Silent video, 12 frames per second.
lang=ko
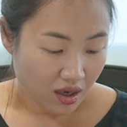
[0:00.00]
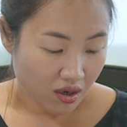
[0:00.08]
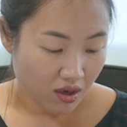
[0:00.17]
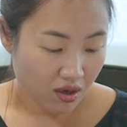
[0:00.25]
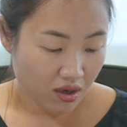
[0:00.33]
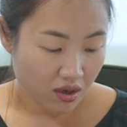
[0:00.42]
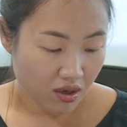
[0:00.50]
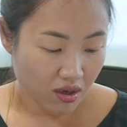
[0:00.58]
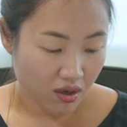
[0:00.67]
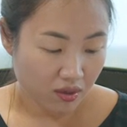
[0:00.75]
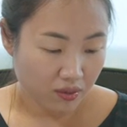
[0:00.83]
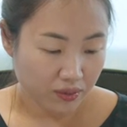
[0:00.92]

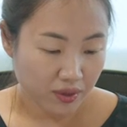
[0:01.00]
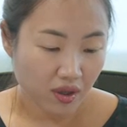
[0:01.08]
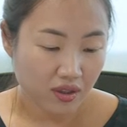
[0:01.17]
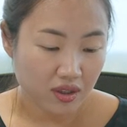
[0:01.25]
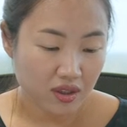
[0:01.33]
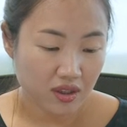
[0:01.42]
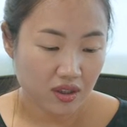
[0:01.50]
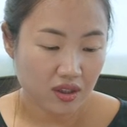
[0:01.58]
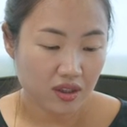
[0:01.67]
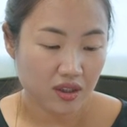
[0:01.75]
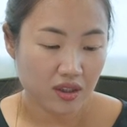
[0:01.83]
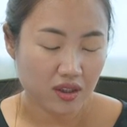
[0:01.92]
어,
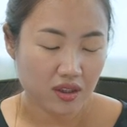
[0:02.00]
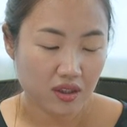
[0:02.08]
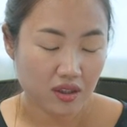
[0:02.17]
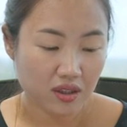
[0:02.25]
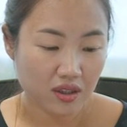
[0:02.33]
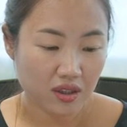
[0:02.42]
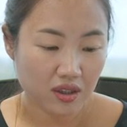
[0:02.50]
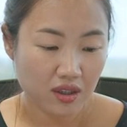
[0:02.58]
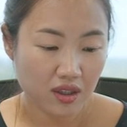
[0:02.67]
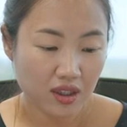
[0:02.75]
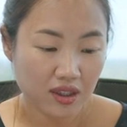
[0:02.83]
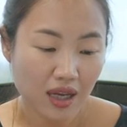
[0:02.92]
우선은
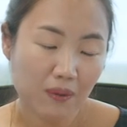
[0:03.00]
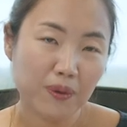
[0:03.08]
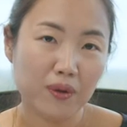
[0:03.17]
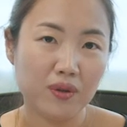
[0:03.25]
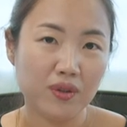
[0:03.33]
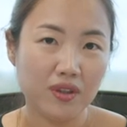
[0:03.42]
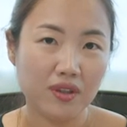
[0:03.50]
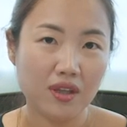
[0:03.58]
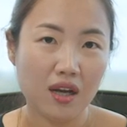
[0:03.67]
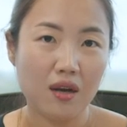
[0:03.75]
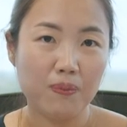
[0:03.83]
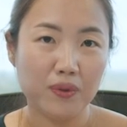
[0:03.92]
이 상표권이
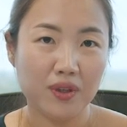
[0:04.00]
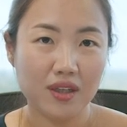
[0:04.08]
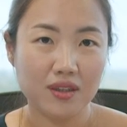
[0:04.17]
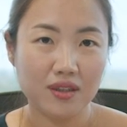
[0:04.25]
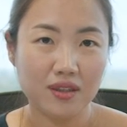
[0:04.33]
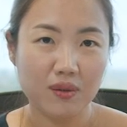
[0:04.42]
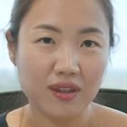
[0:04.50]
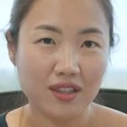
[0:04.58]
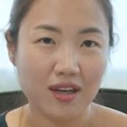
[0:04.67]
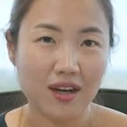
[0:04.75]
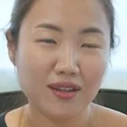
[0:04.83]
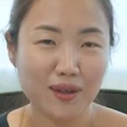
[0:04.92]
생각보다는
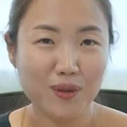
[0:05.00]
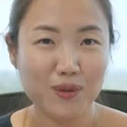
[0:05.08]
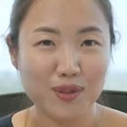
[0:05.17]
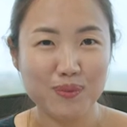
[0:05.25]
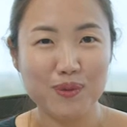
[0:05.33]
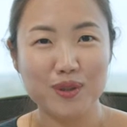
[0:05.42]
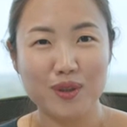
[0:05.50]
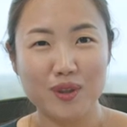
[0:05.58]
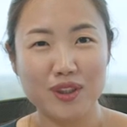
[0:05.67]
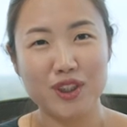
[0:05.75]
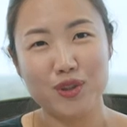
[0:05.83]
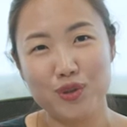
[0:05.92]
굉장히
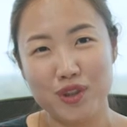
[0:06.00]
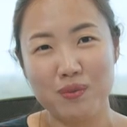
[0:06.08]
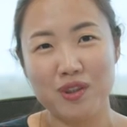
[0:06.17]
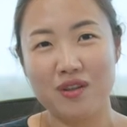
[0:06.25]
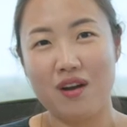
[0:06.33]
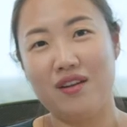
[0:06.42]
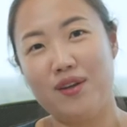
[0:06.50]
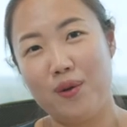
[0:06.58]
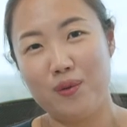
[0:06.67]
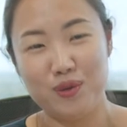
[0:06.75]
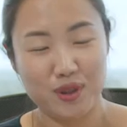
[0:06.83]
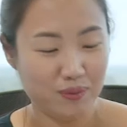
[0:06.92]
까다로우시면서 쉬우시면서
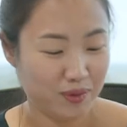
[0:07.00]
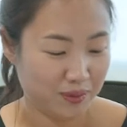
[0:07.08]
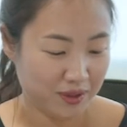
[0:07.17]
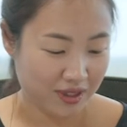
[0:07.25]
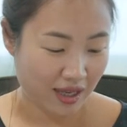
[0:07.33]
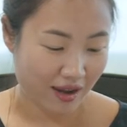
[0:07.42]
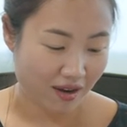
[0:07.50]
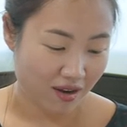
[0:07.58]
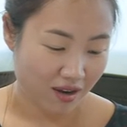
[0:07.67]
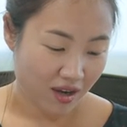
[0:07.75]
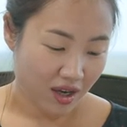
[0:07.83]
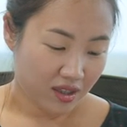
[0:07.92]
까다로우신
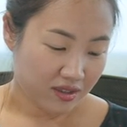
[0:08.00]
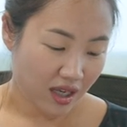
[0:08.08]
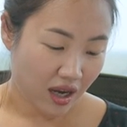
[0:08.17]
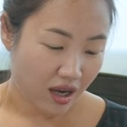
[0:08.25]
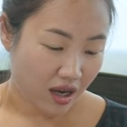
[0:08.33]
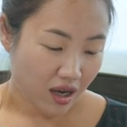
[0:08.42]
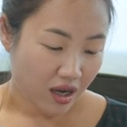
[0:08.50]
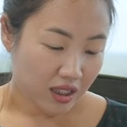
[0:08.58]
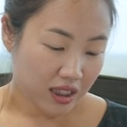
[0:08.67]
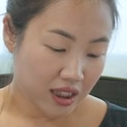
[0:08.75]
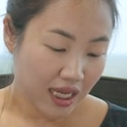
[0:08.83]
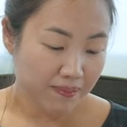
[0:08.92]
부분이세요. 자,
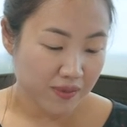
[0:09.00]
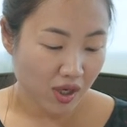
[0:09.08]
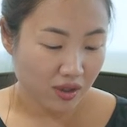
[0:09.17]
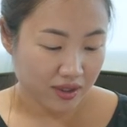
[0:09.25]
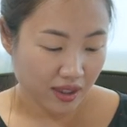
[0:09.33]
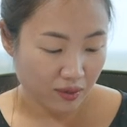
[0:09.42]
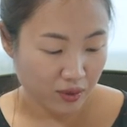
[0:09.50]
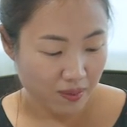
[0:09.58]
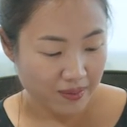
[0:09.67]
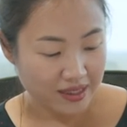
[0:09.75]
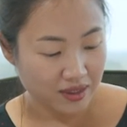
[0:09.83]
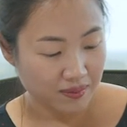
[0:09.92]
큰 함정 제가
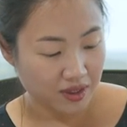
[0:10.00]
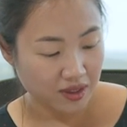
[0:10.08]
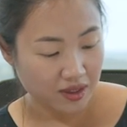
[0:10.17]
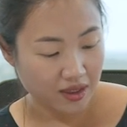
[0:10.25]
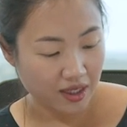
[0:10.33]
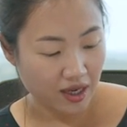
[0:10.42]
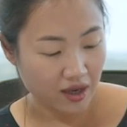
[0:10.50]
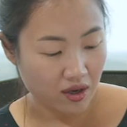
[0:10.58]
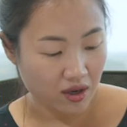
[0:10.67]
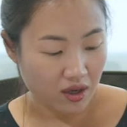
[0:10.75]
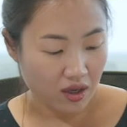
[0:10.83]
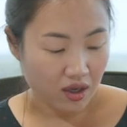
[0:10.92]
우선 말씀을
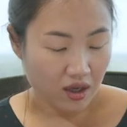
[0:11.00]
드릴게요.